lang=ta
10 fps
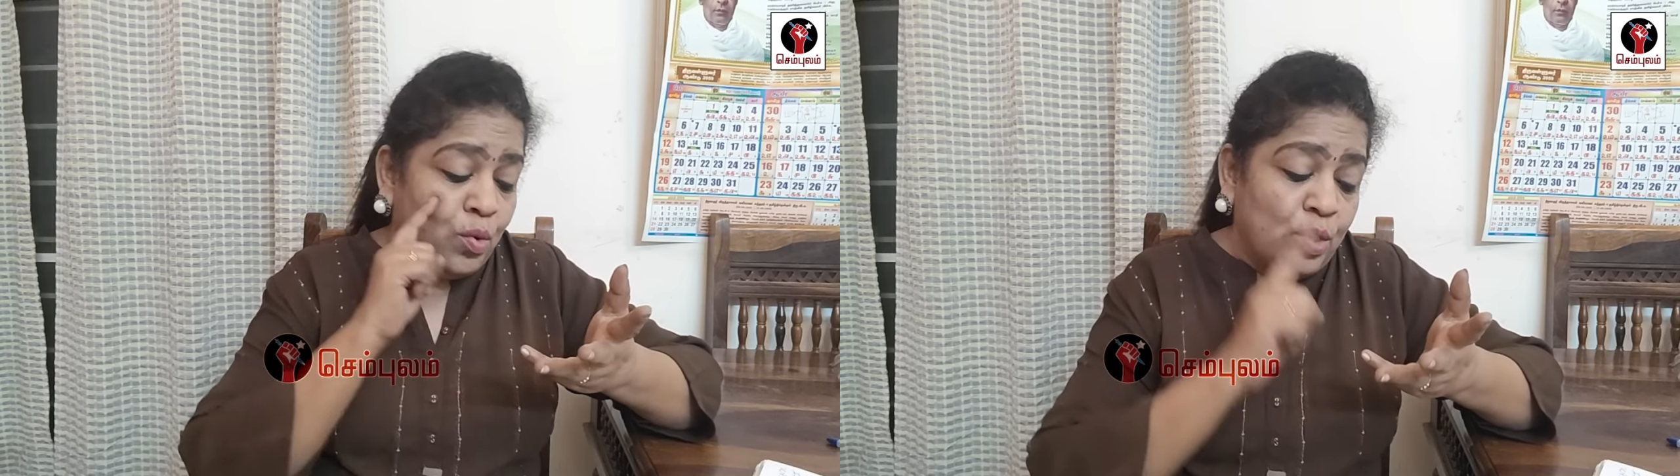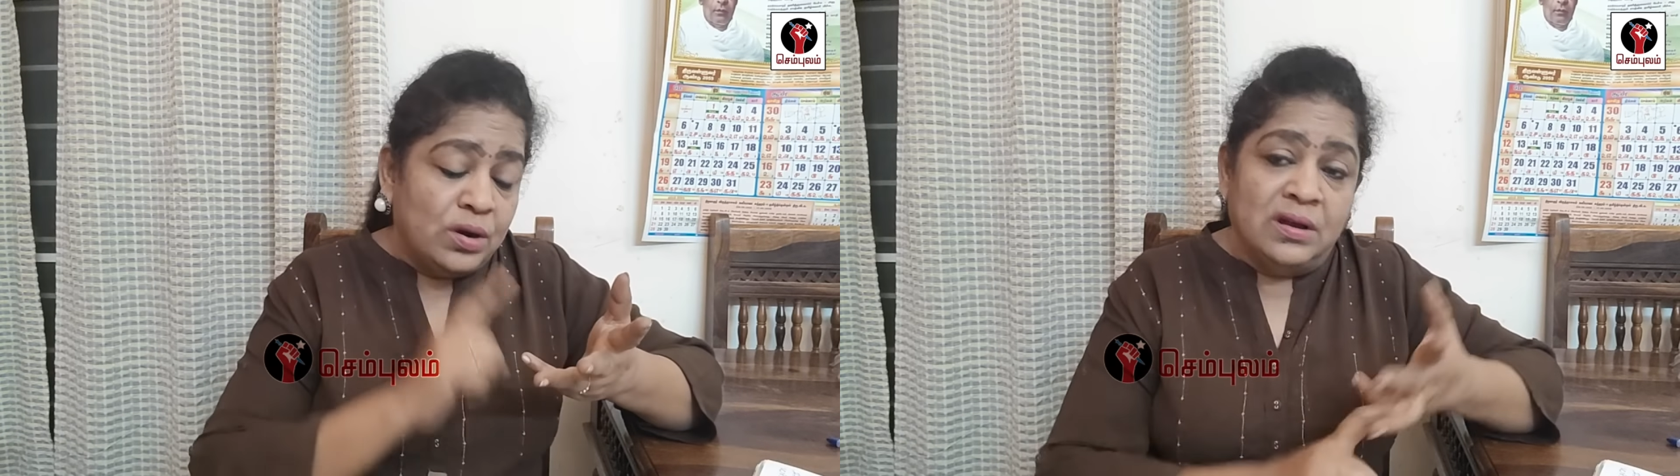
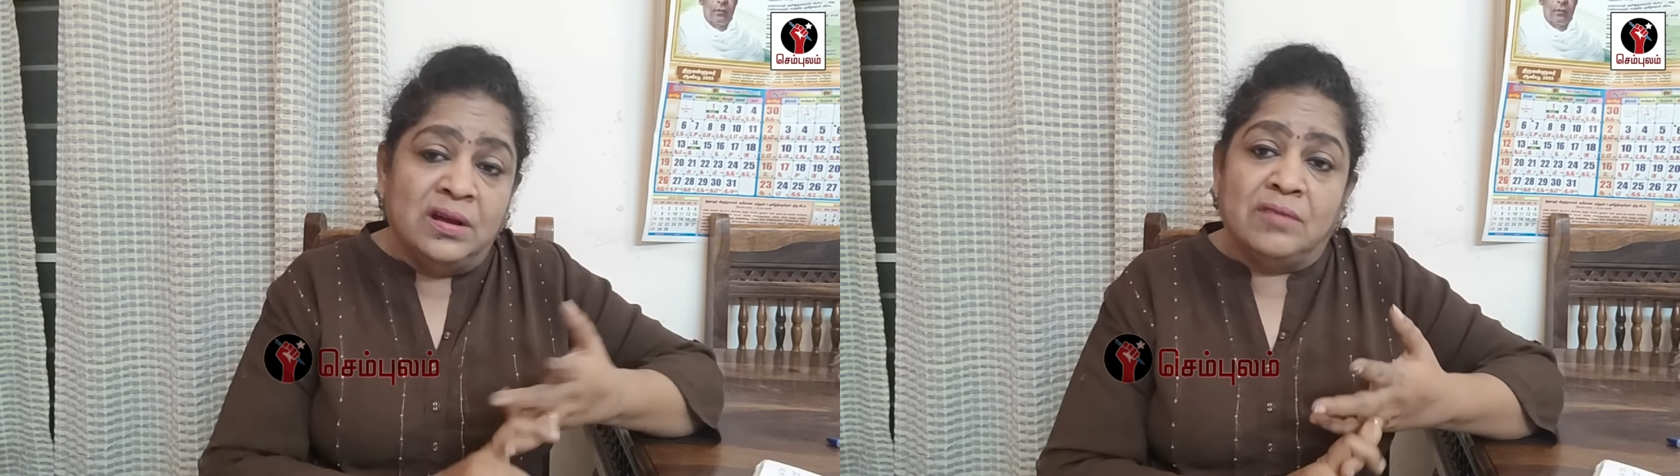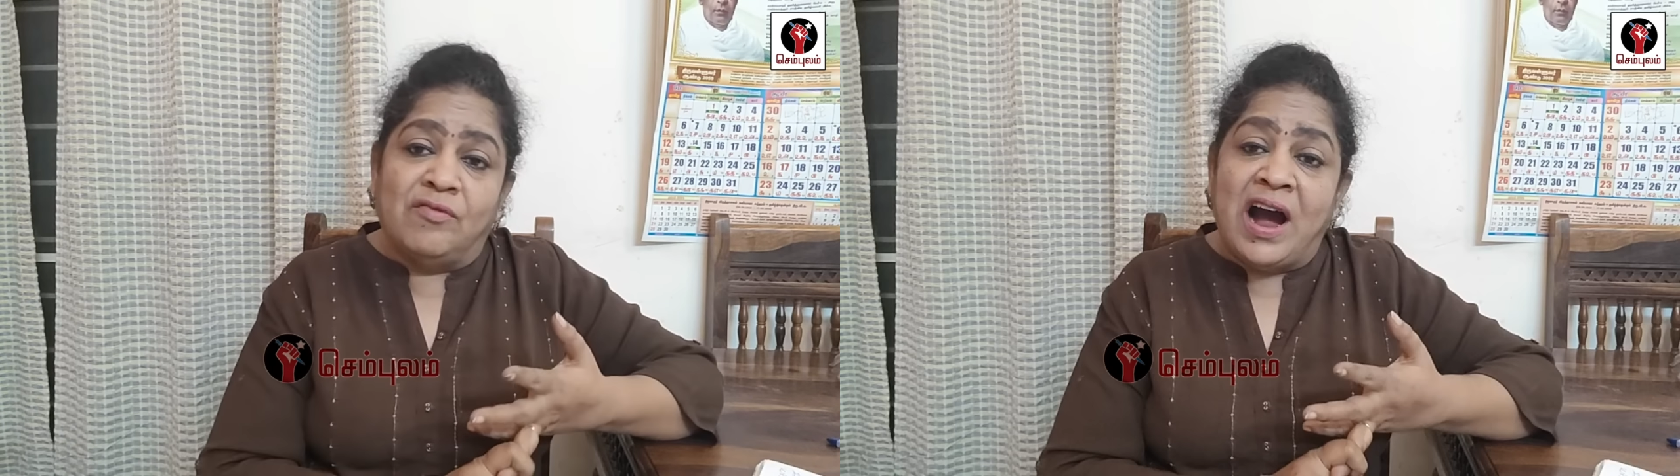ஒரு
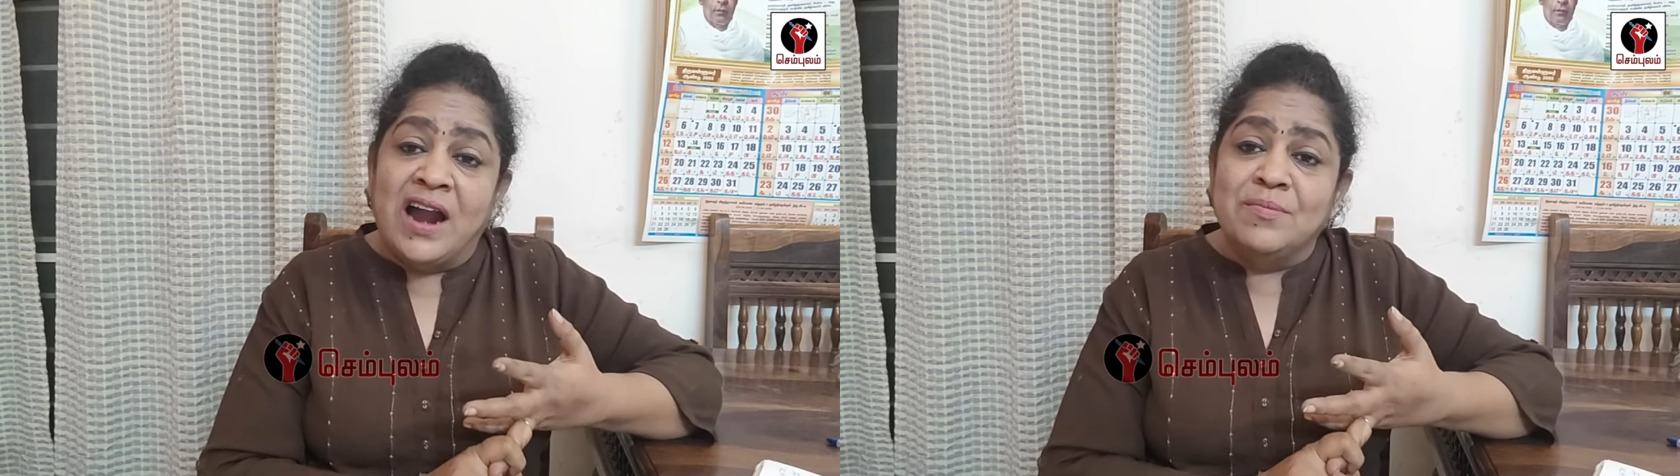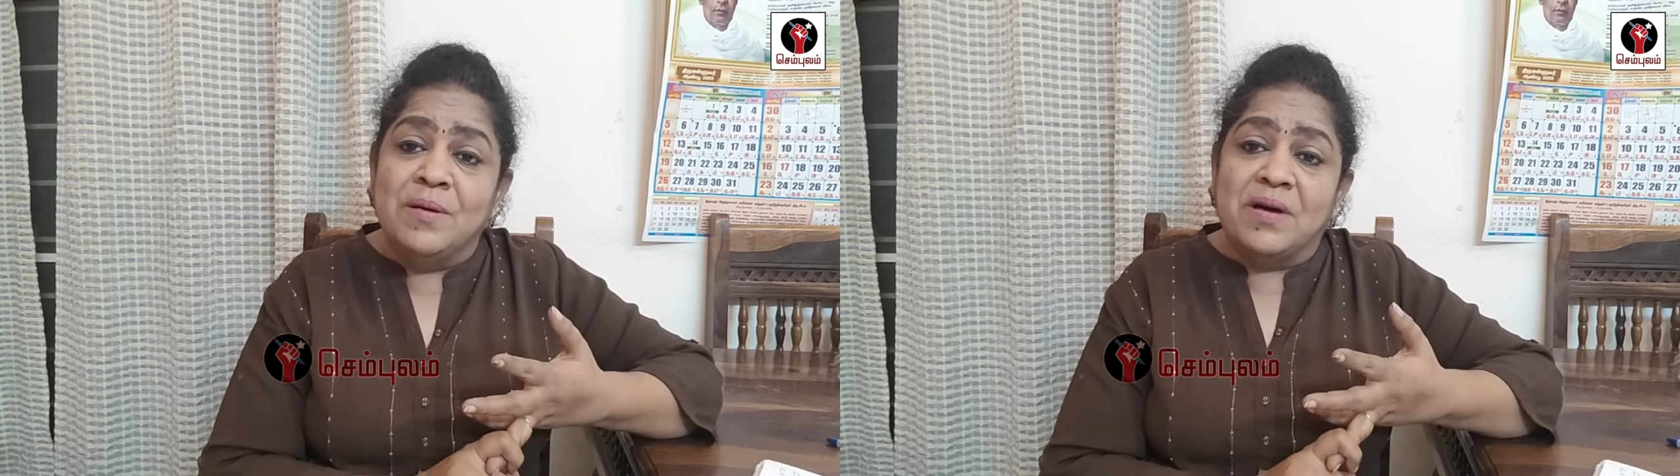
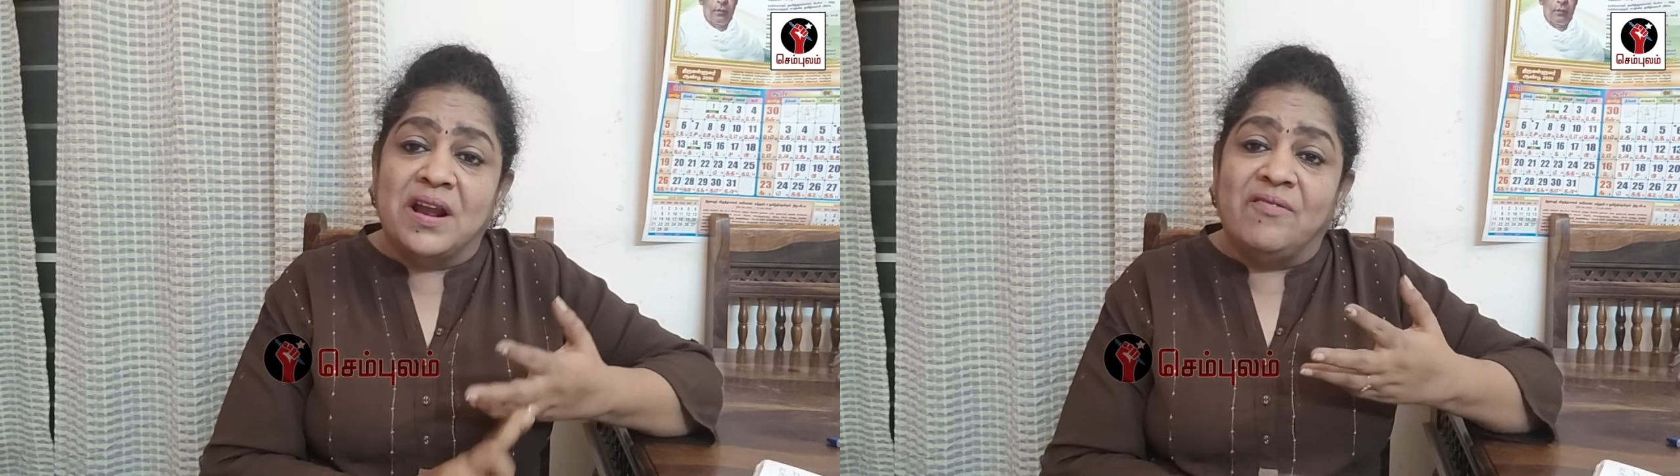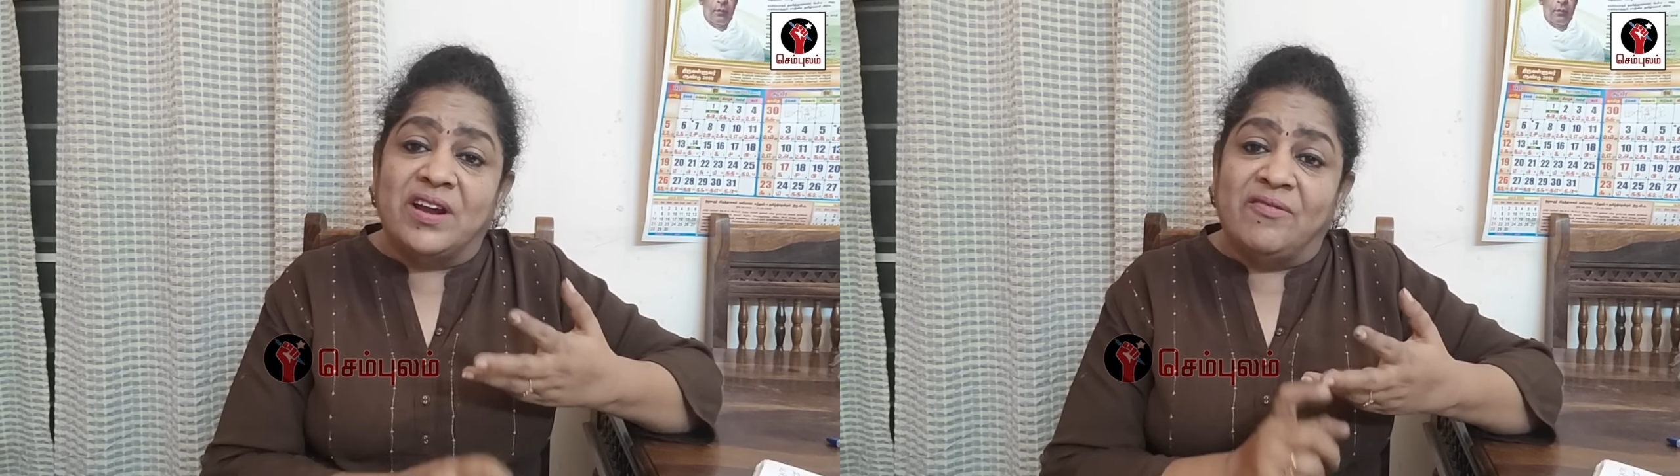வார்டு
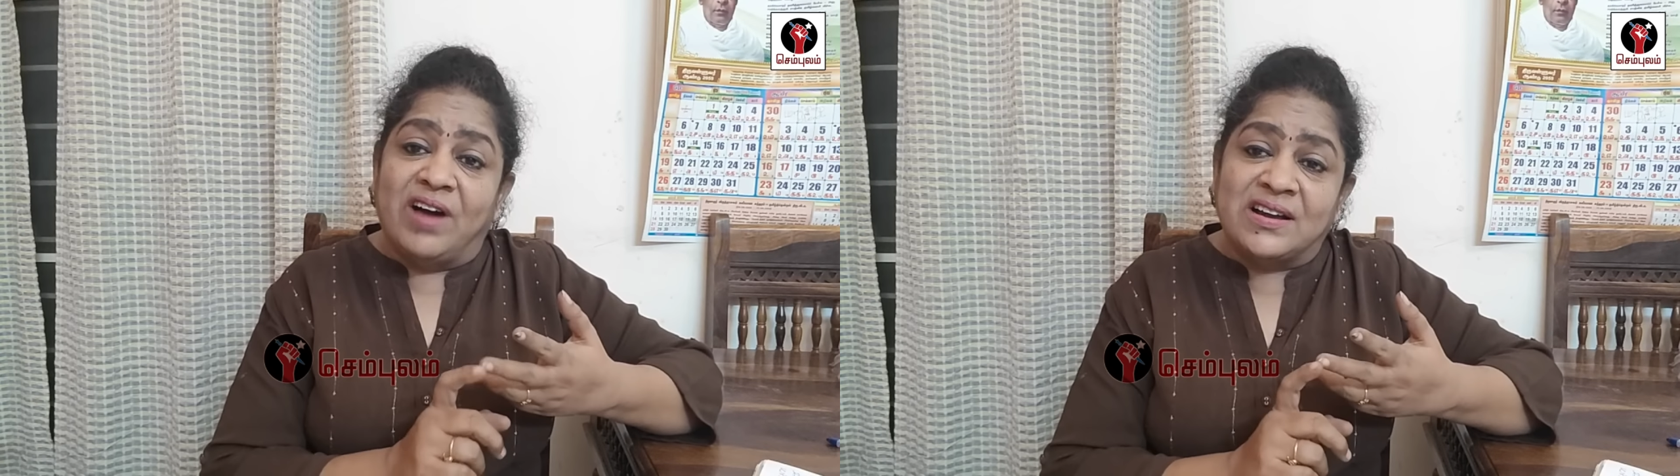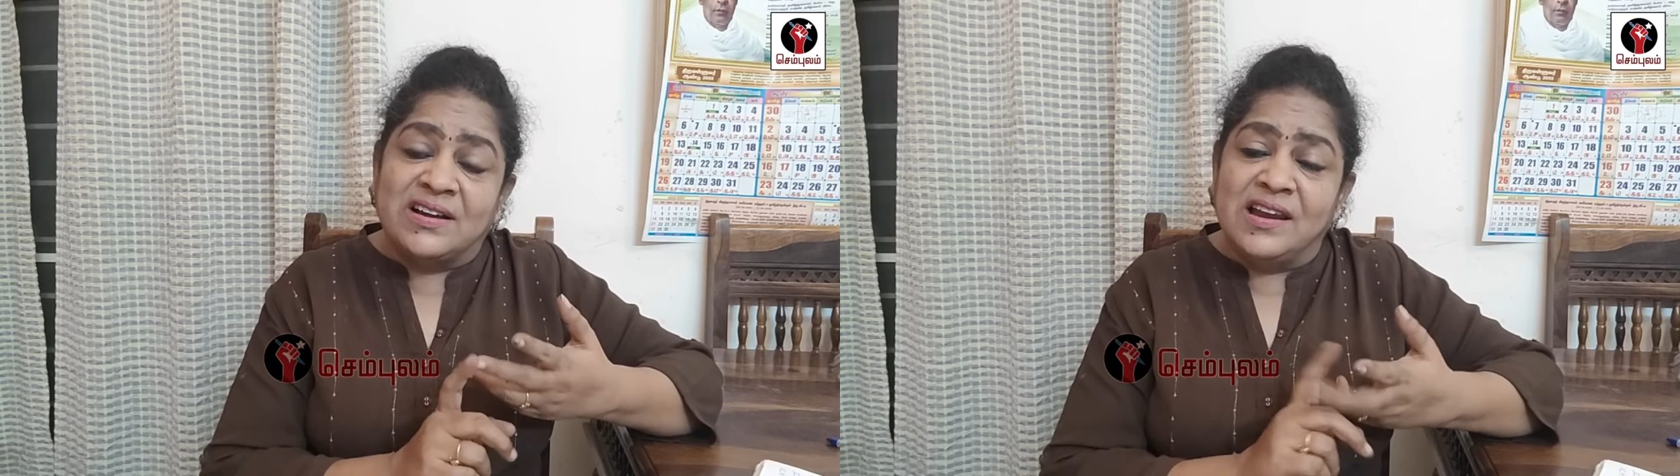மெம்பராக வர
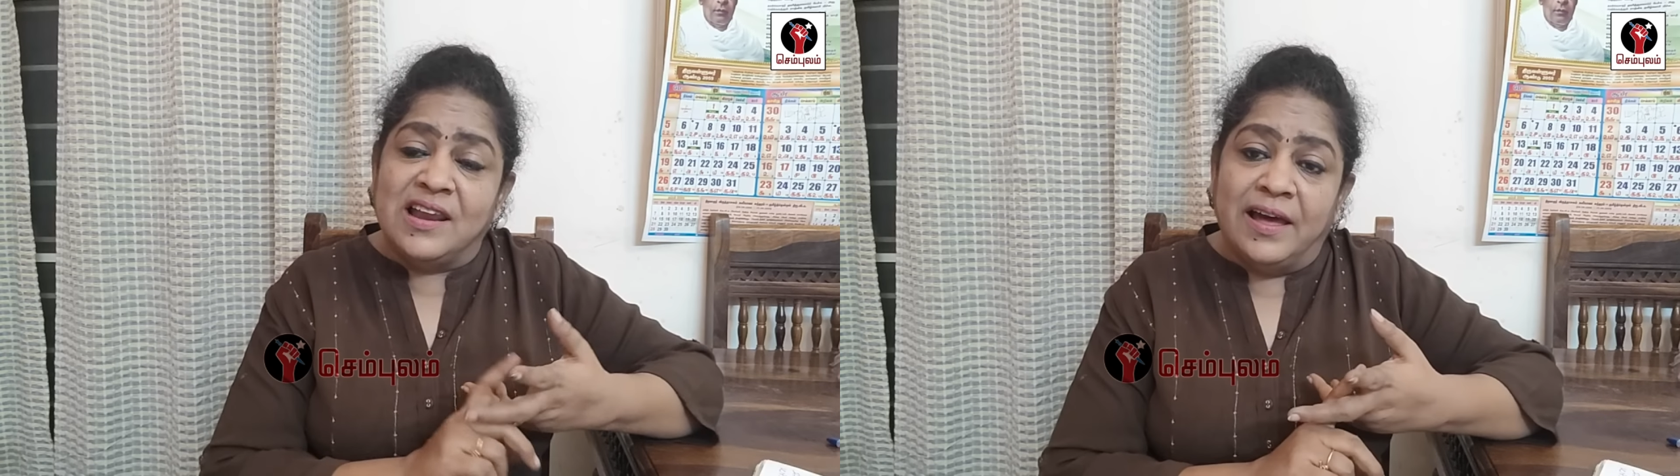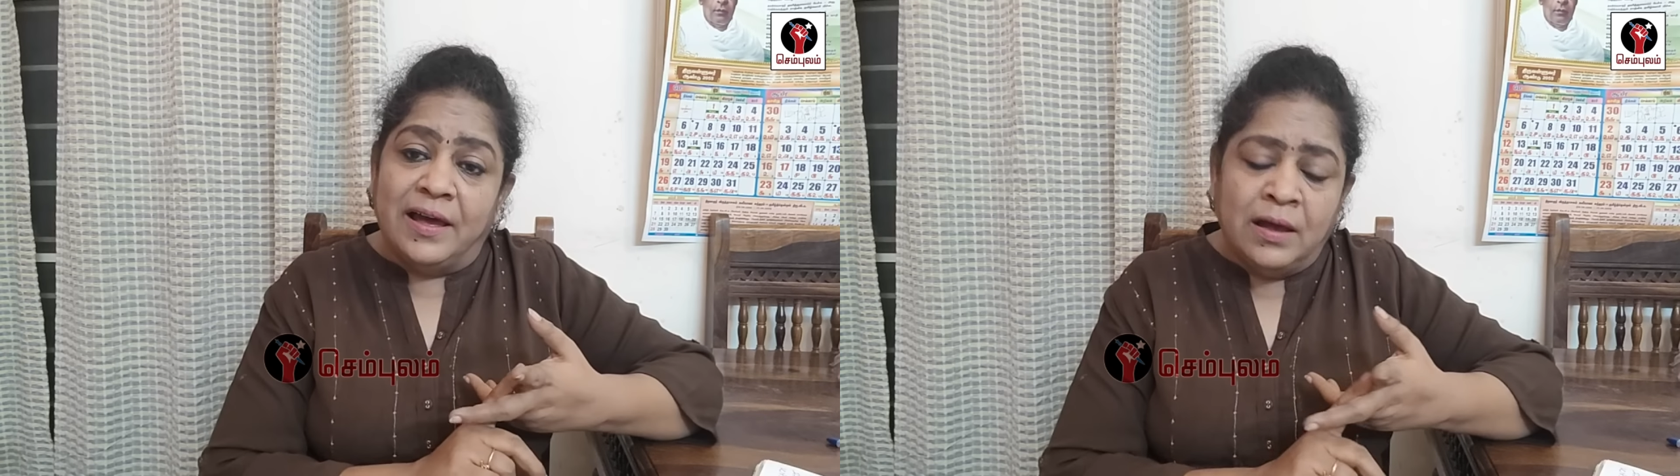வக்கில்ல